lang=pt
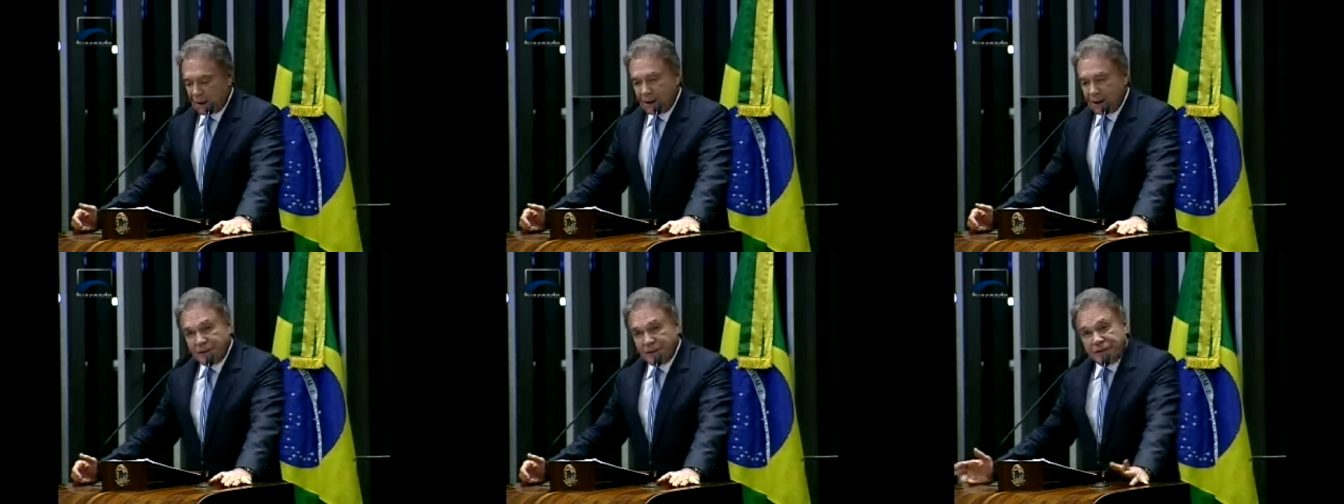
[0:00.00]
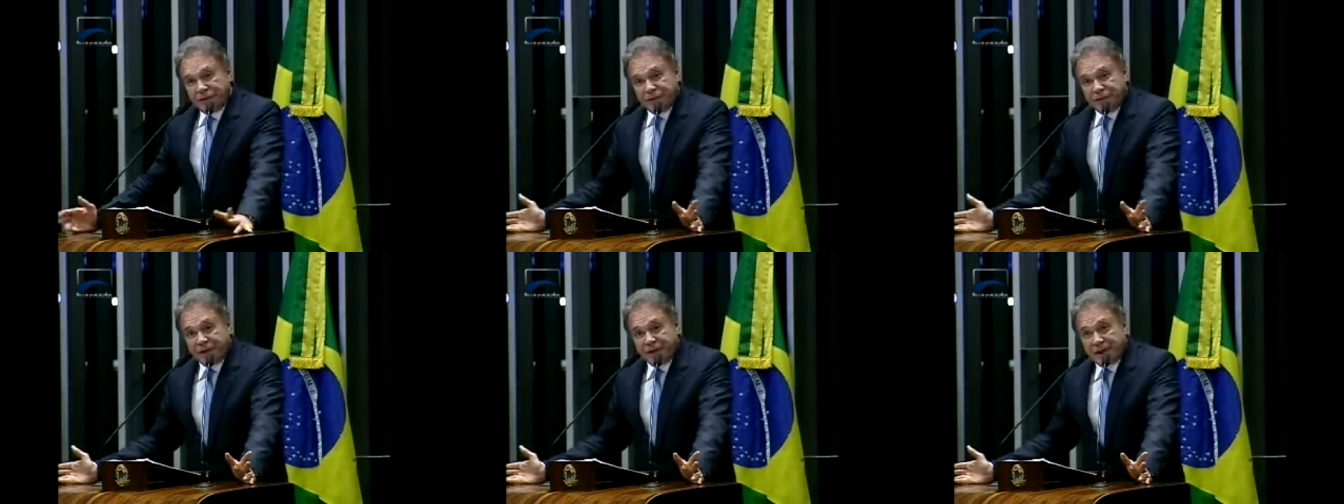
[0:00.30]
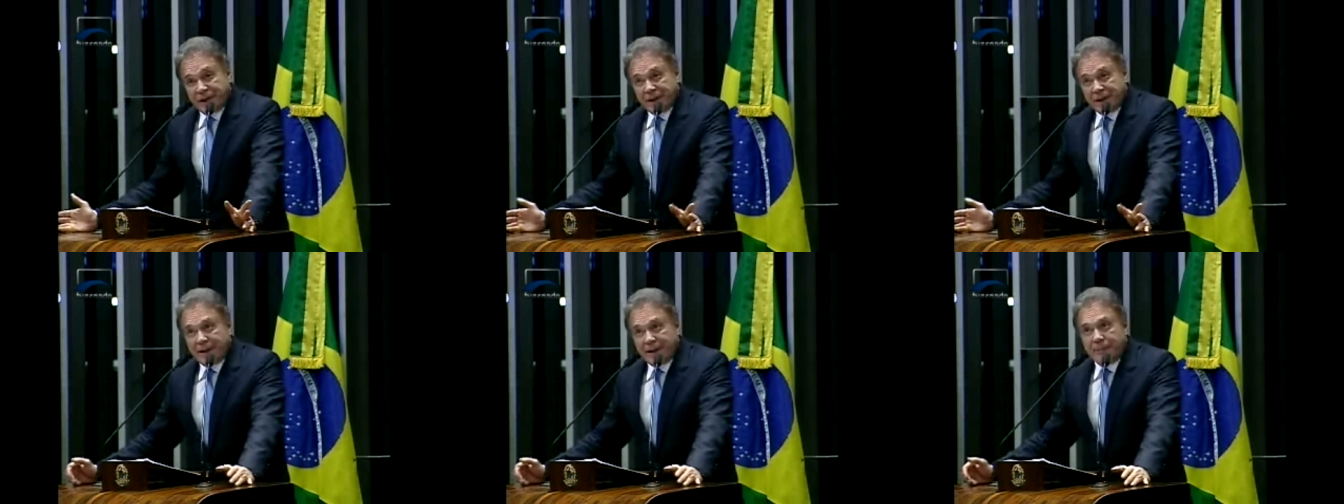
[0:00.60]
E eu
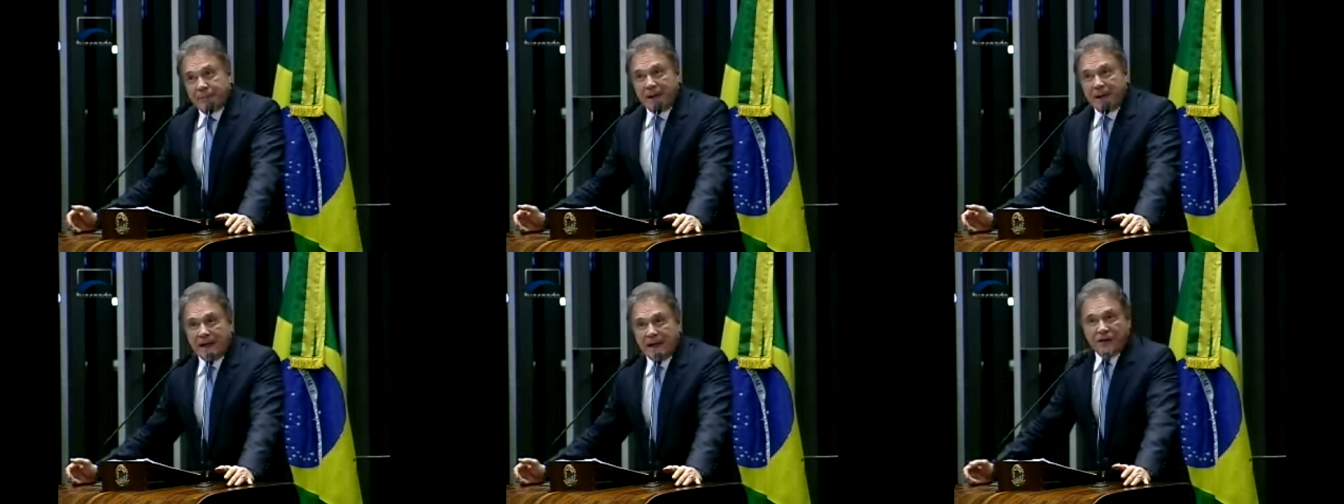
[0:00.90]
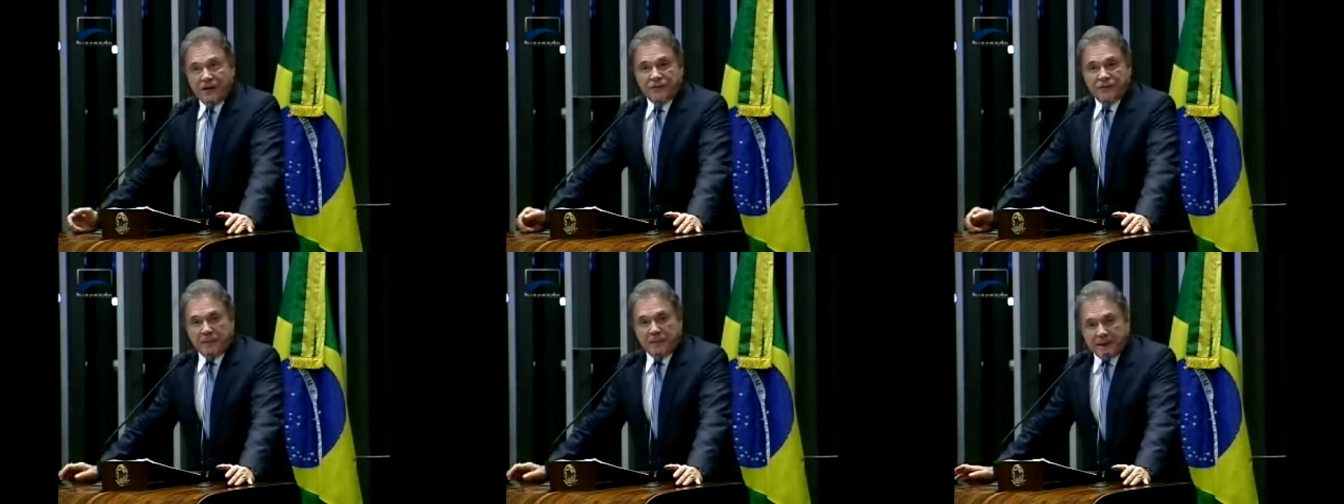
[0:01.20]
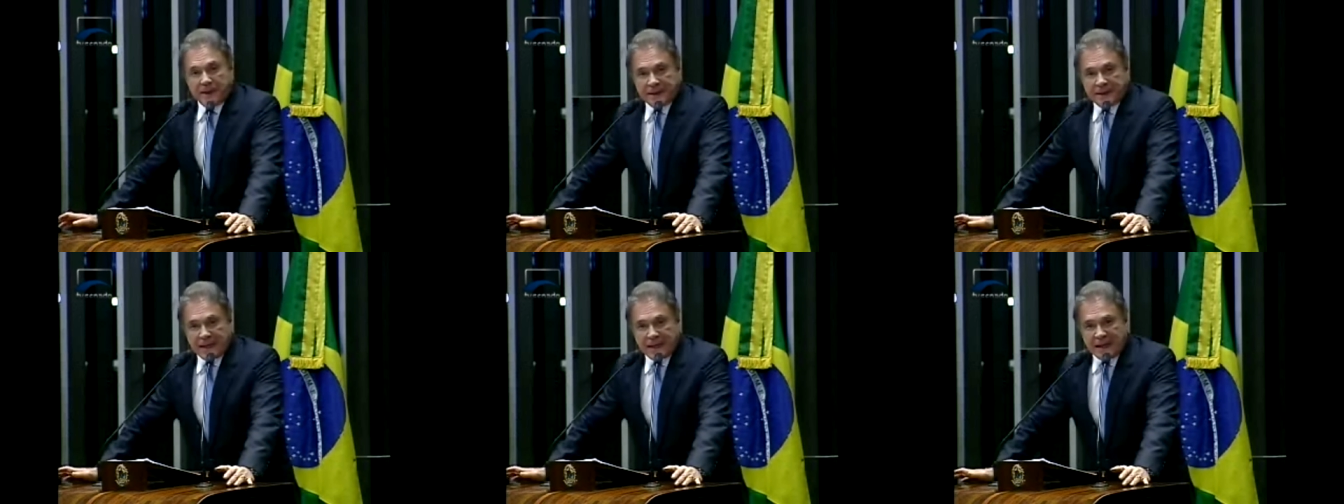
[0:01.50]
dizia que, para
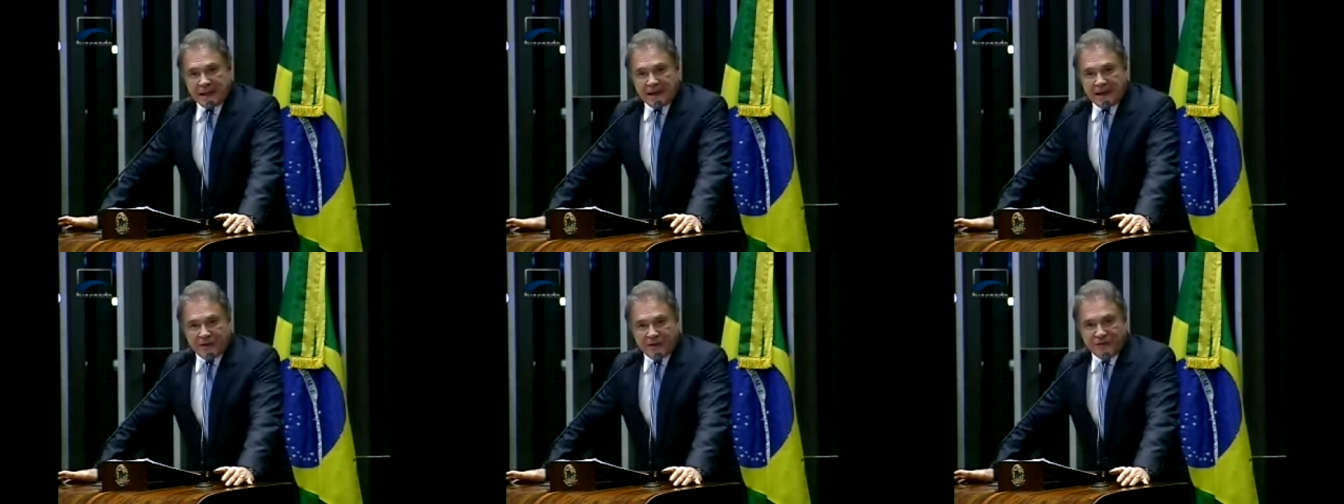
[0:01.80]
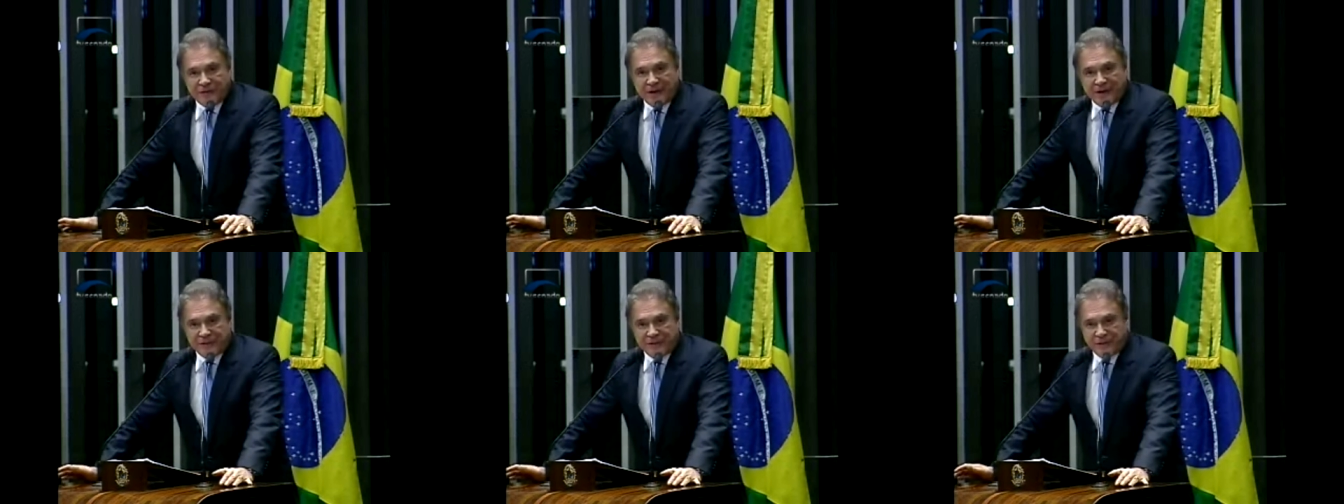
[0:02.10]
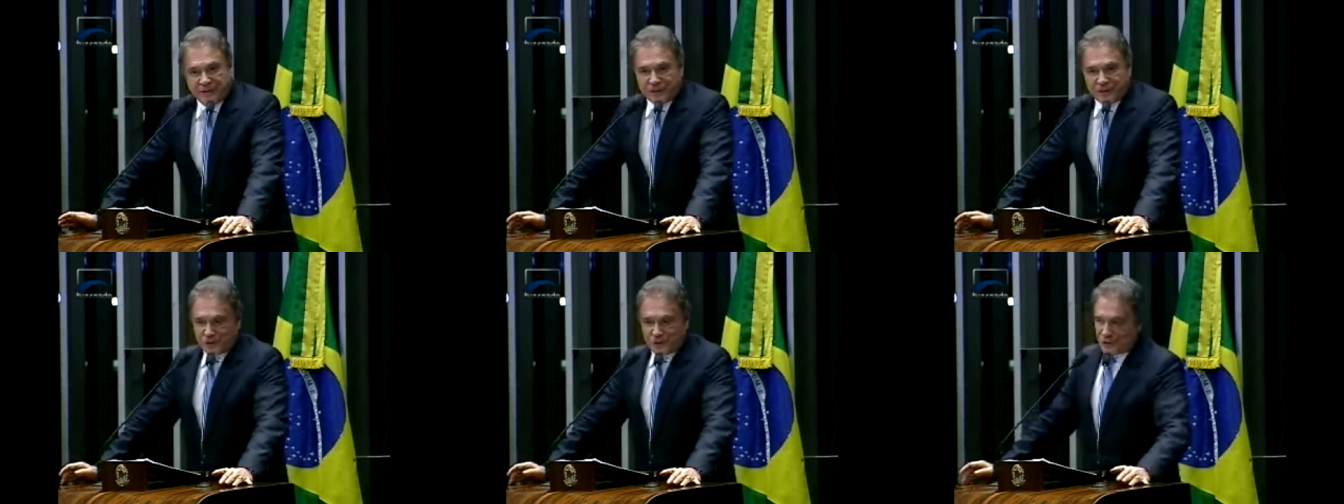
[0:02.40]
respeitar a
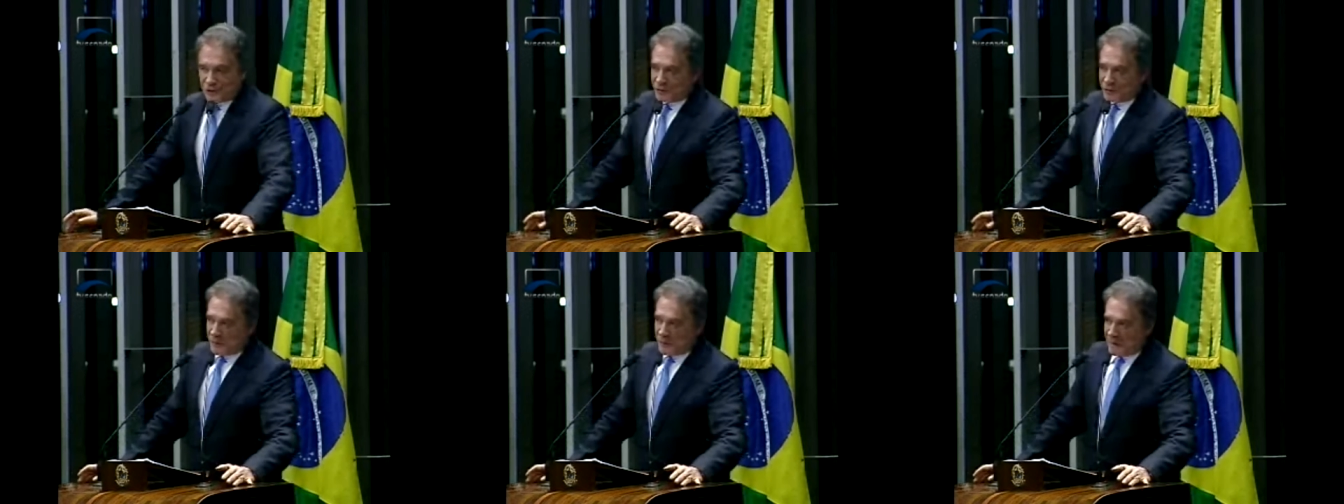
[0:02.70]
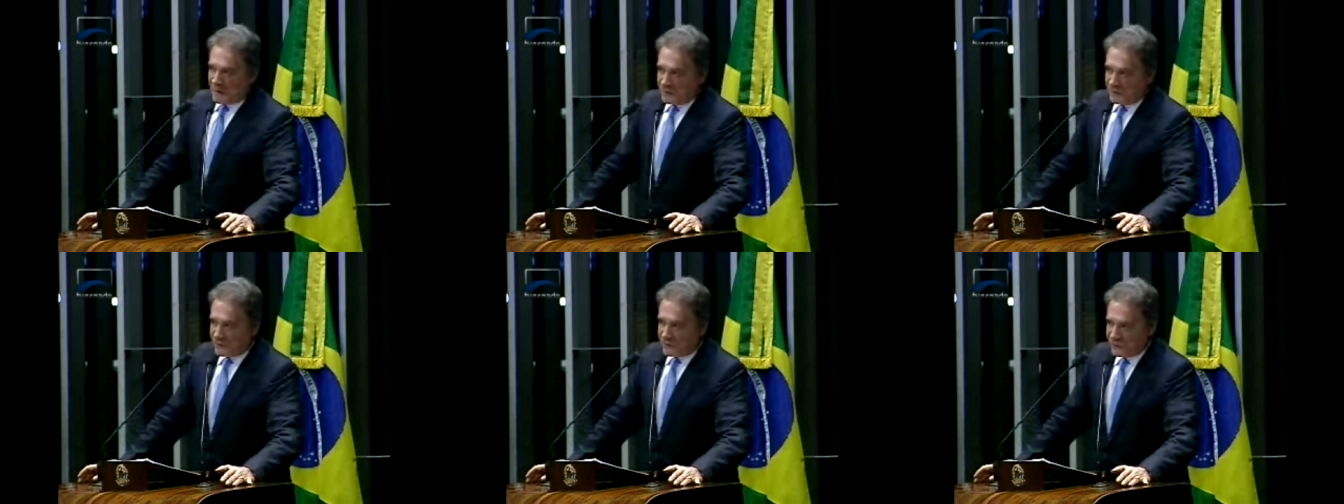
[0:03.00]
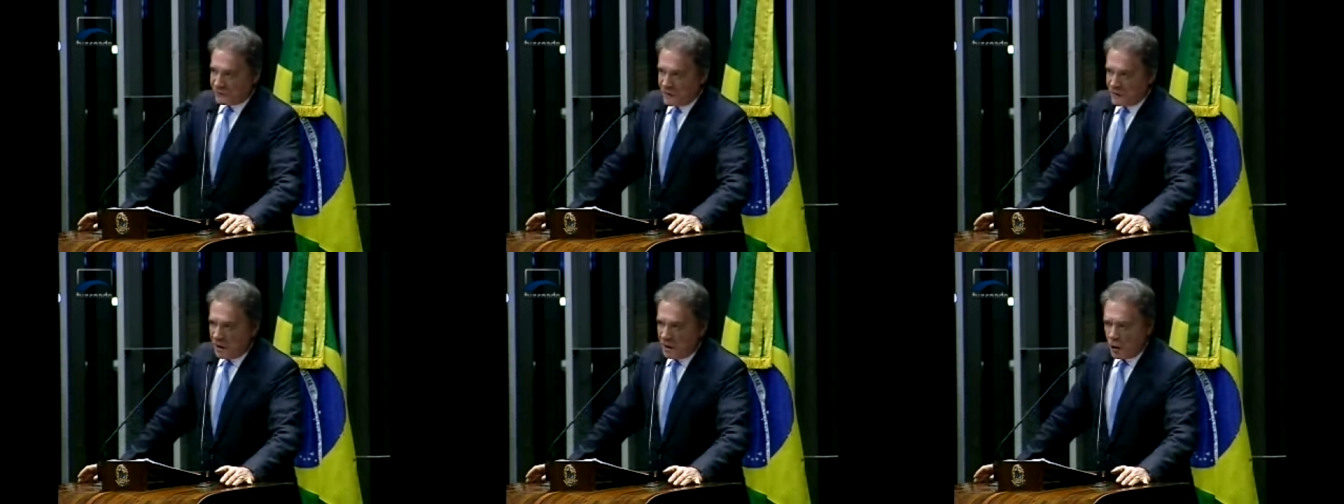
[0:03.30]
legislação de outros
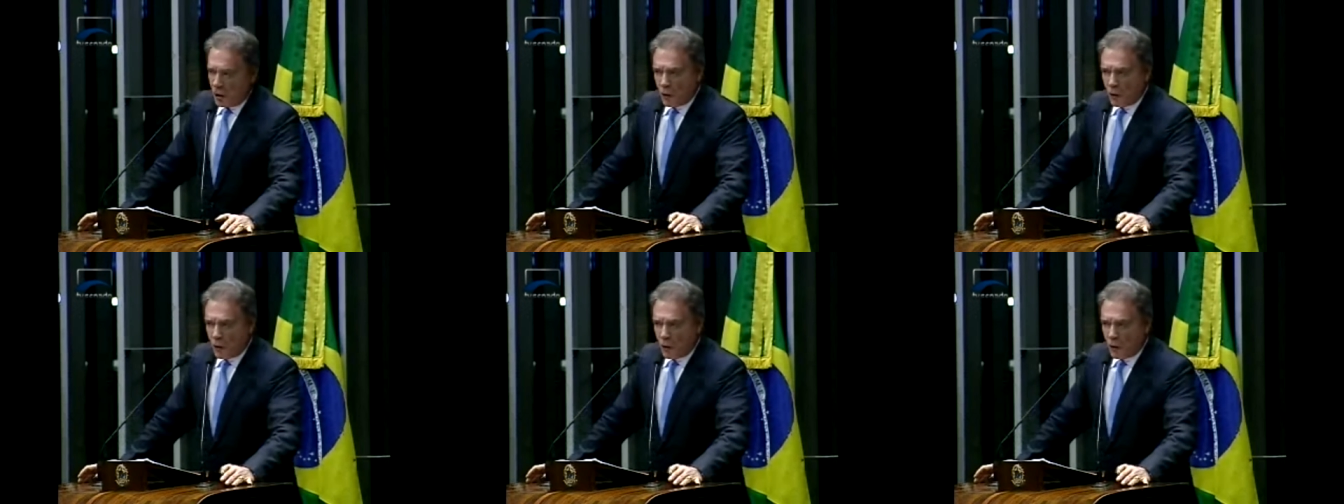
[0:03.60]
países,